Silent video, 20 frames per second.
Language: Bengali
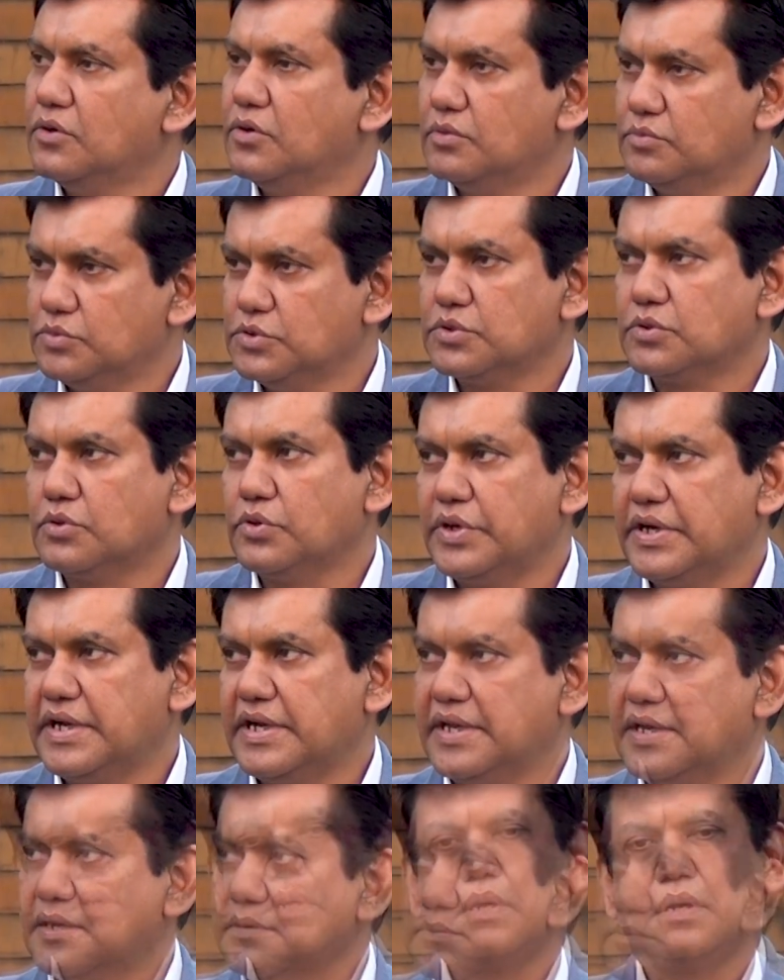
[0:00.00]
অনুমোদন করে
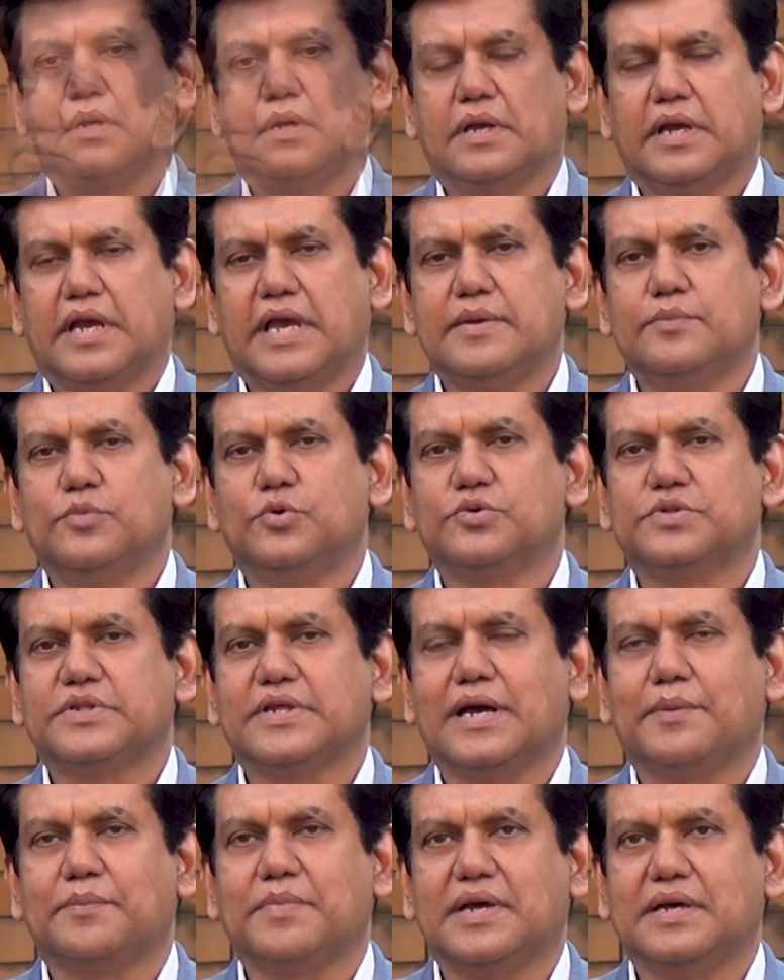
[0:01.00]
নেওয়া এই
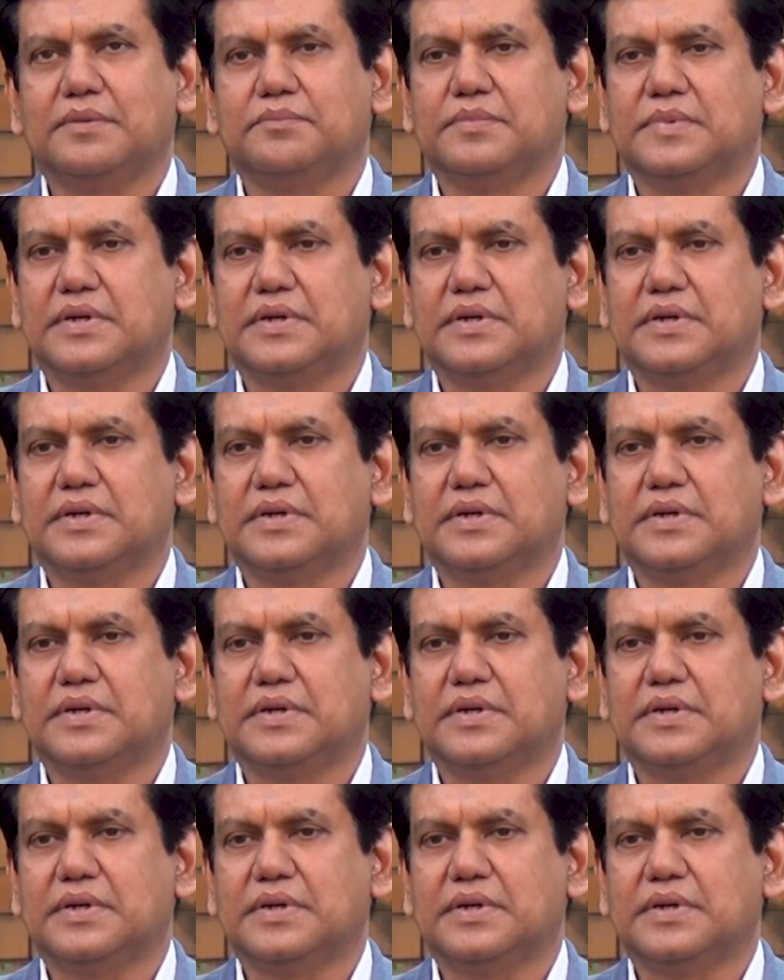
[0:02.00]
মুহূর্তে আমরা